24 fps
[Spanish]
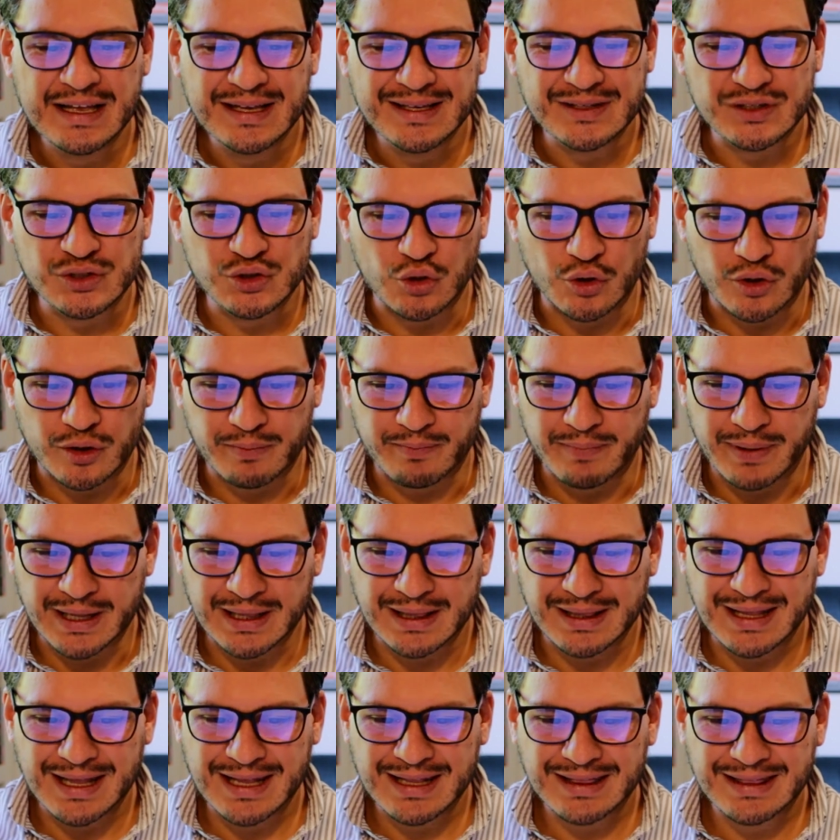
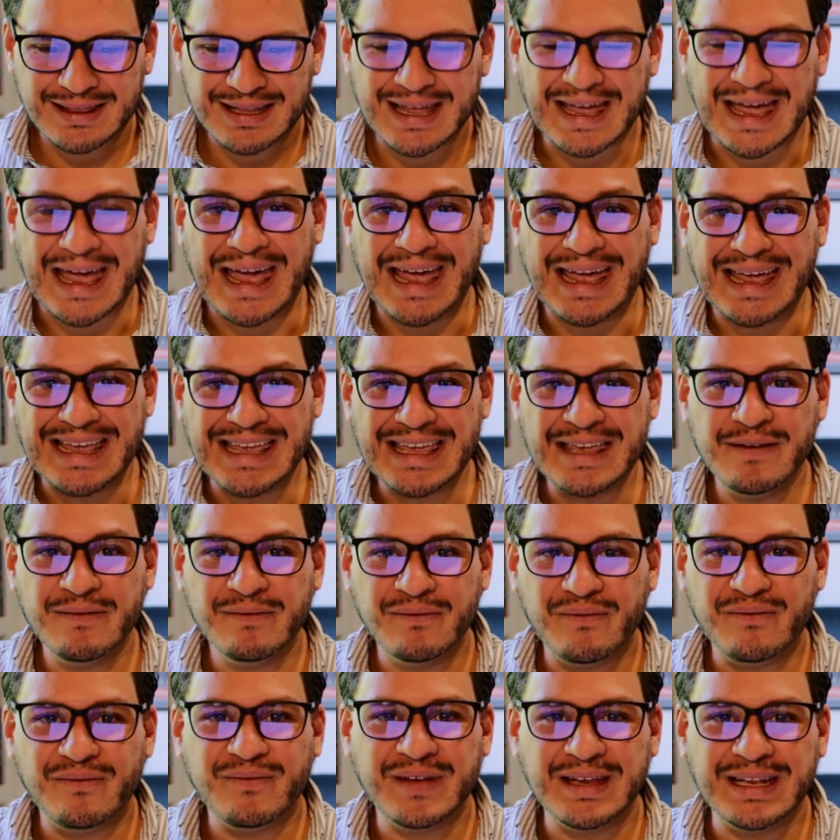sorprendente e
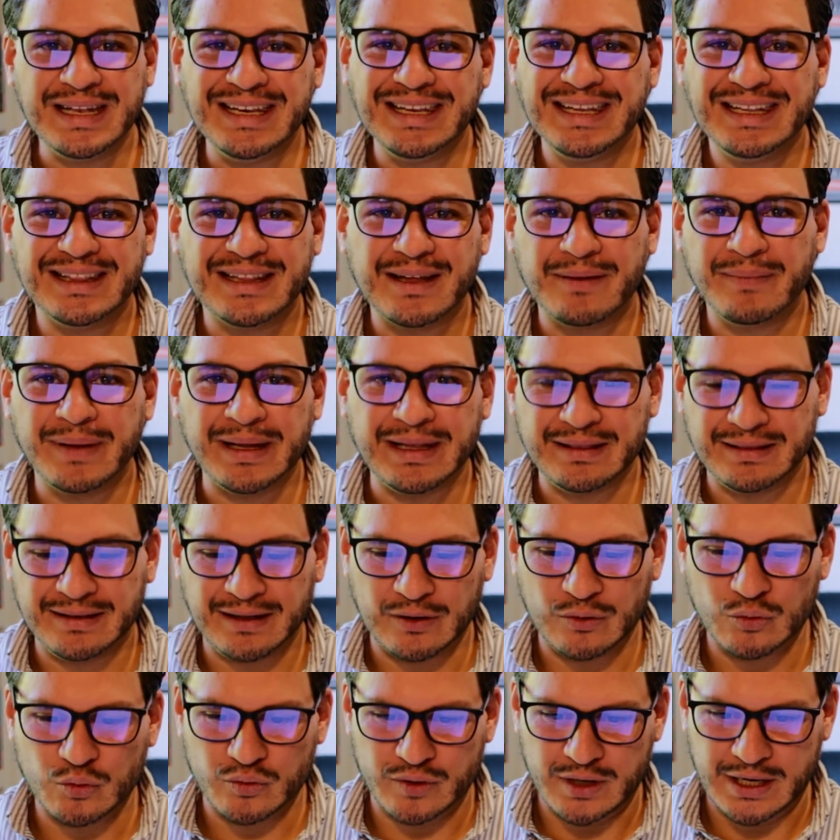
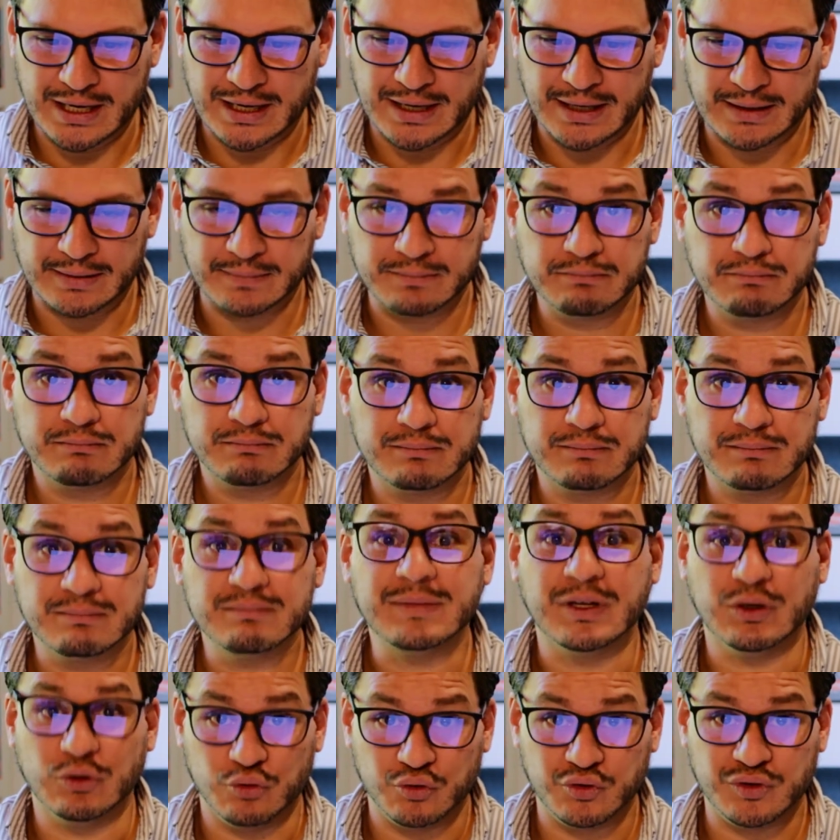infinitamente única.
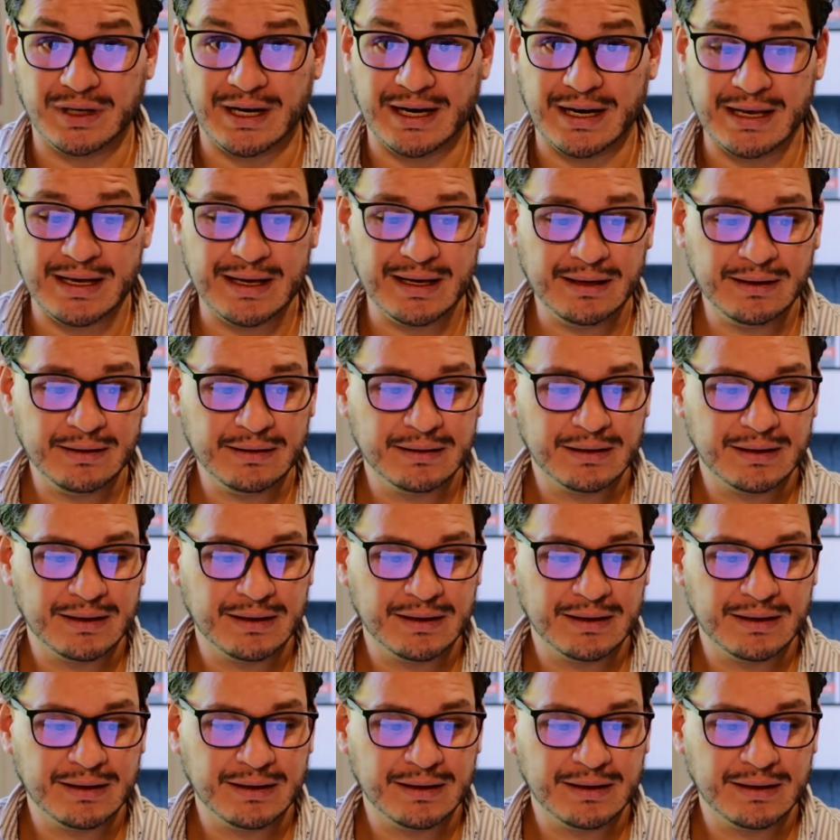¿Te gustaría?